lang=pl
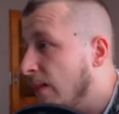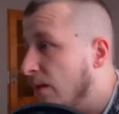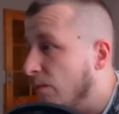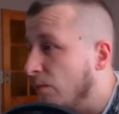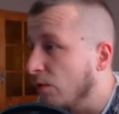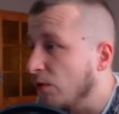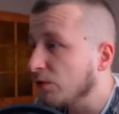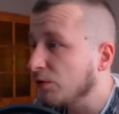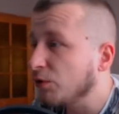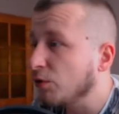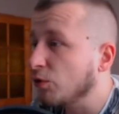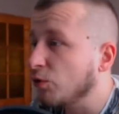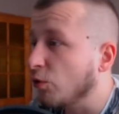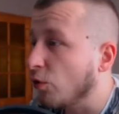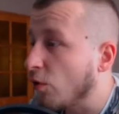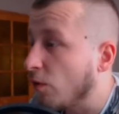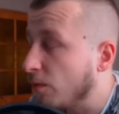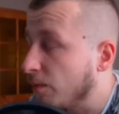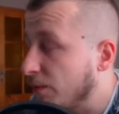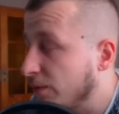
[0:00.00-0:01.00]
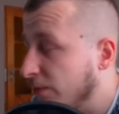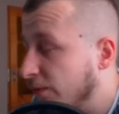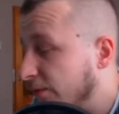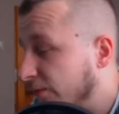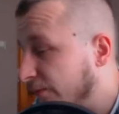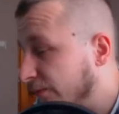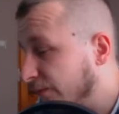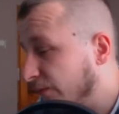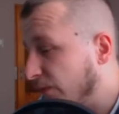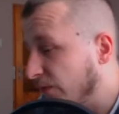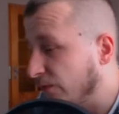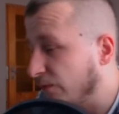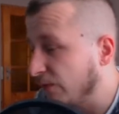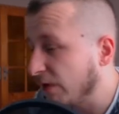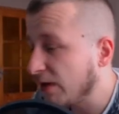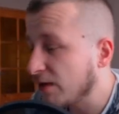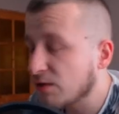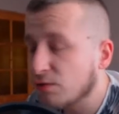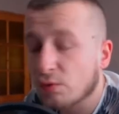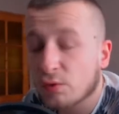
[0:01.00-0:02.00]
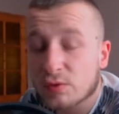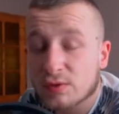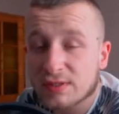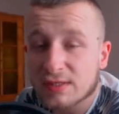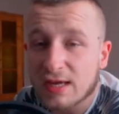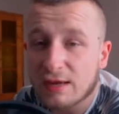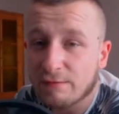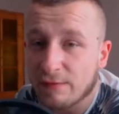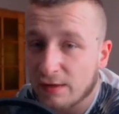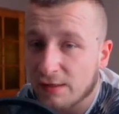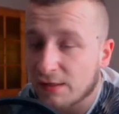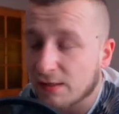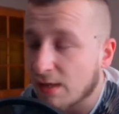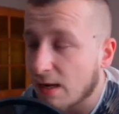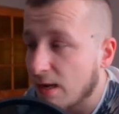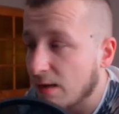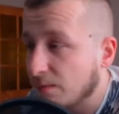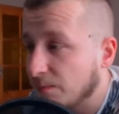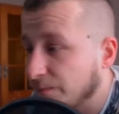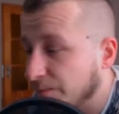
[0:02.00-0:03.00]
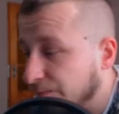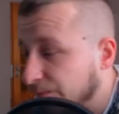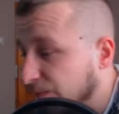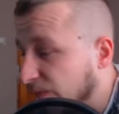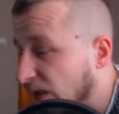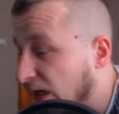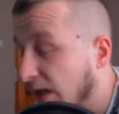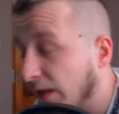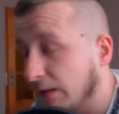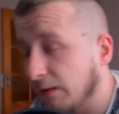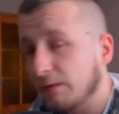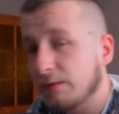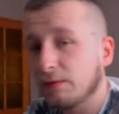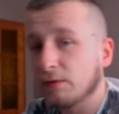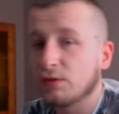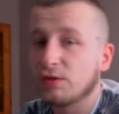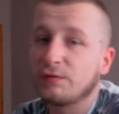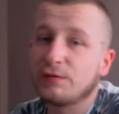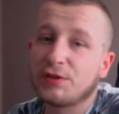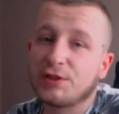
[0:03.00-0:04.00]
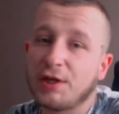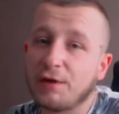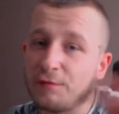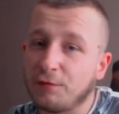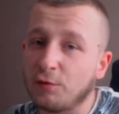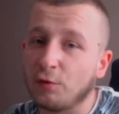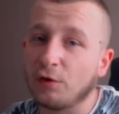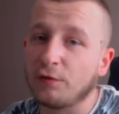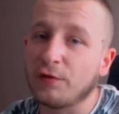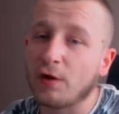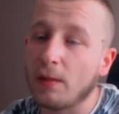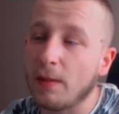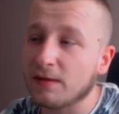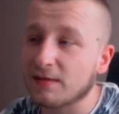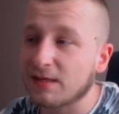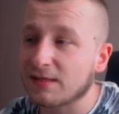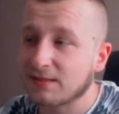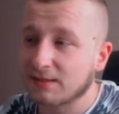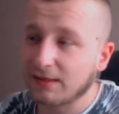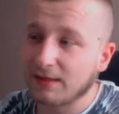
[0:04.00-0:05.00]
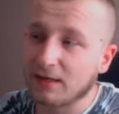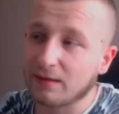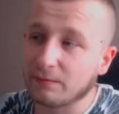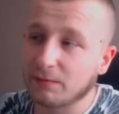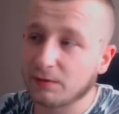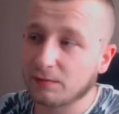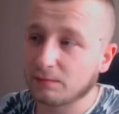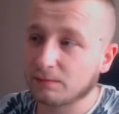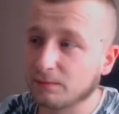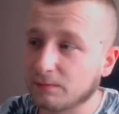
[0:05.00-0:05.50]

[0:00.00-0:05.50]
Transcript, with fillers: Moldiutu versus Ewelina. Tak, oczywiście wkurwiony za sterami.